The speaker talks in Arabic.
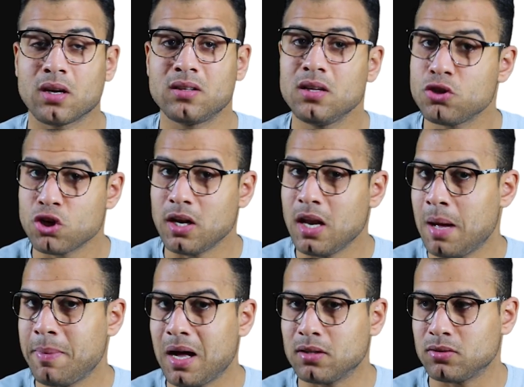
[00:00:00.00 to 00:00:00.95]
تنشئ
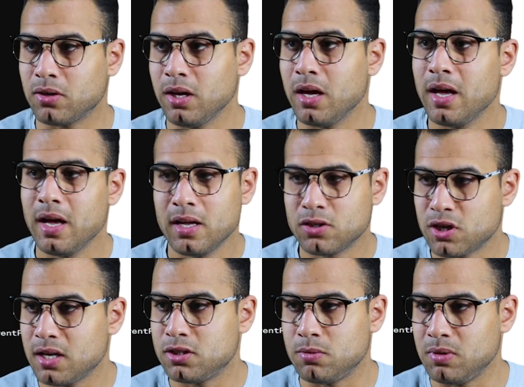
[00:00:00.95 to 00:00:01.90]
لعبه عن طريق
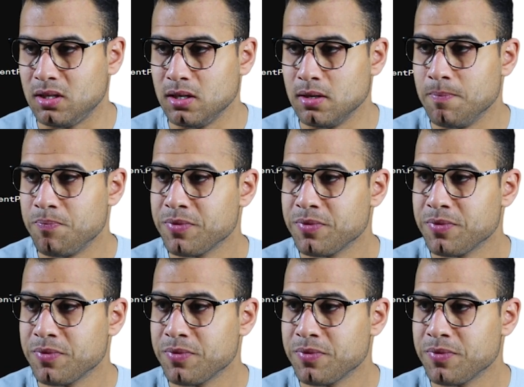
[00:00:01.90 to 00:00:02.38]
شات جي بي تي